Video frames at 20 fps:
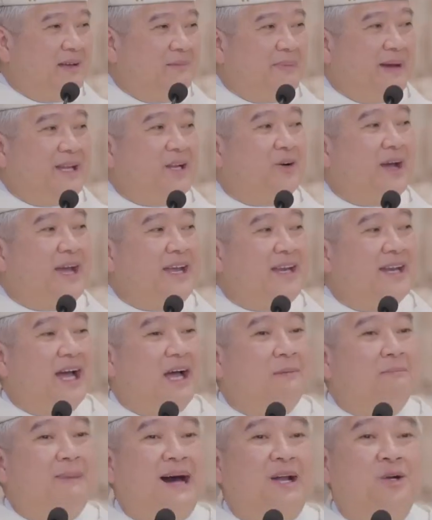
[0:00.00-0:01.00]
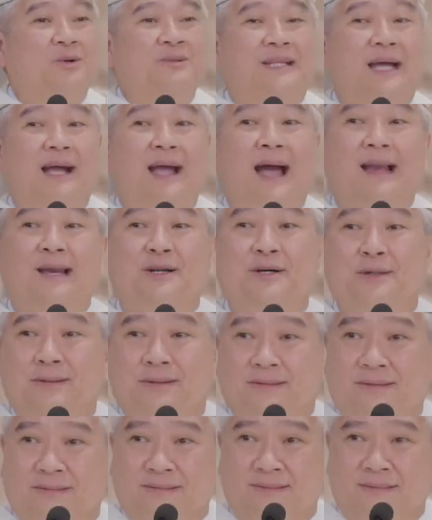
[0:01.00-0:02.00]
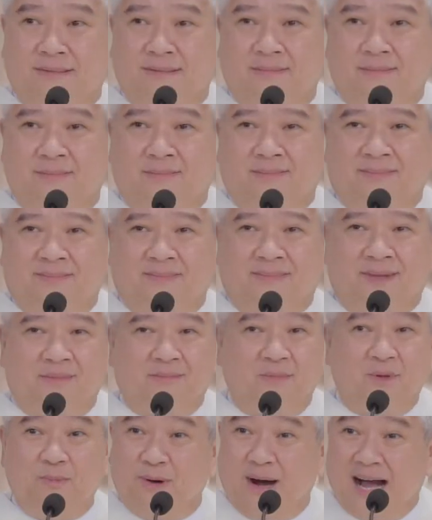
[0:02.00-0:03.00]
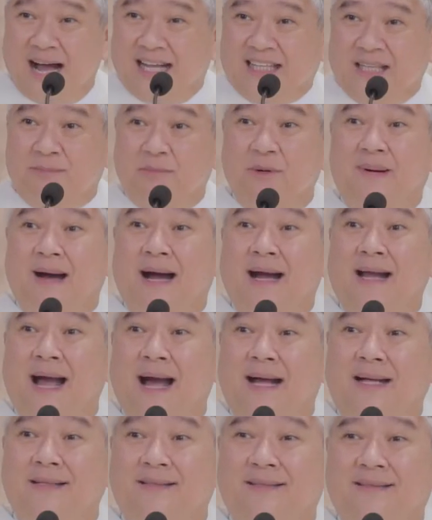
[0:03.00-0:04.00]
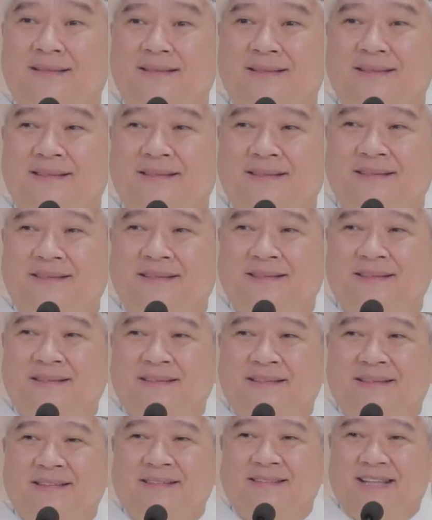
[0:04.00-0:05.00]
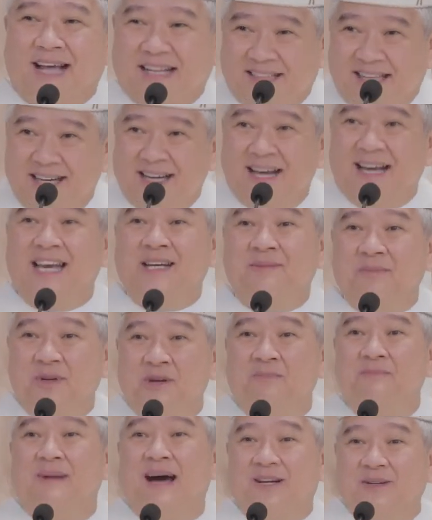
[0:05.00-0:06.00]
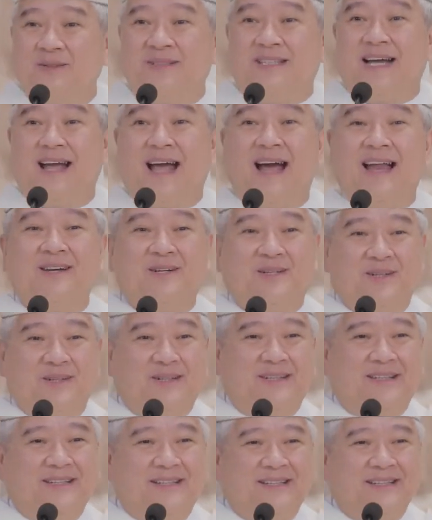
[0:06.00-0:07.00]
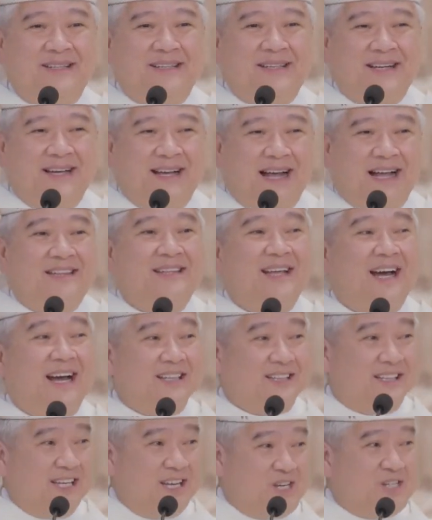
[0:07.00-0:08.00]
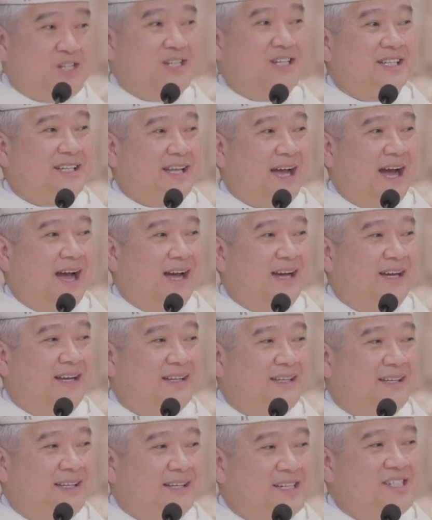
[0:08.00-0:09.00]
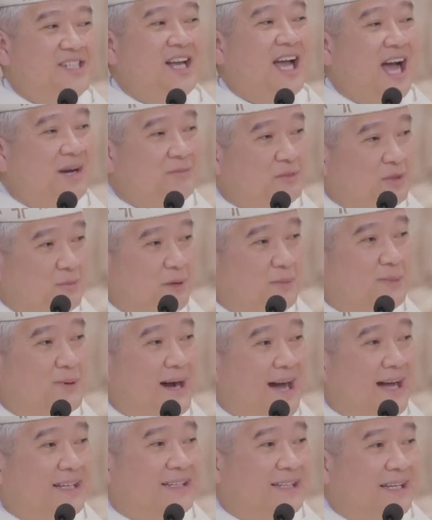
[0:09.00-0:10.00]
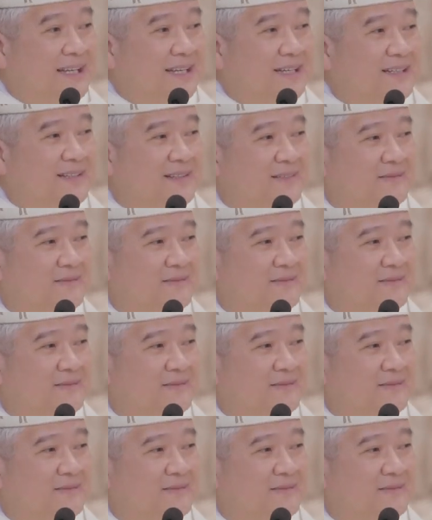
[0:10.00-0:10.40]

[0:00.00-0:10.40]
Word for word: pero kayo nakabarong Tagalog. Bubuhatin mo ba agad? Tatanggalin mo yung barong Tagalog at naka-t-shirt ka, saka mo bubuhatin.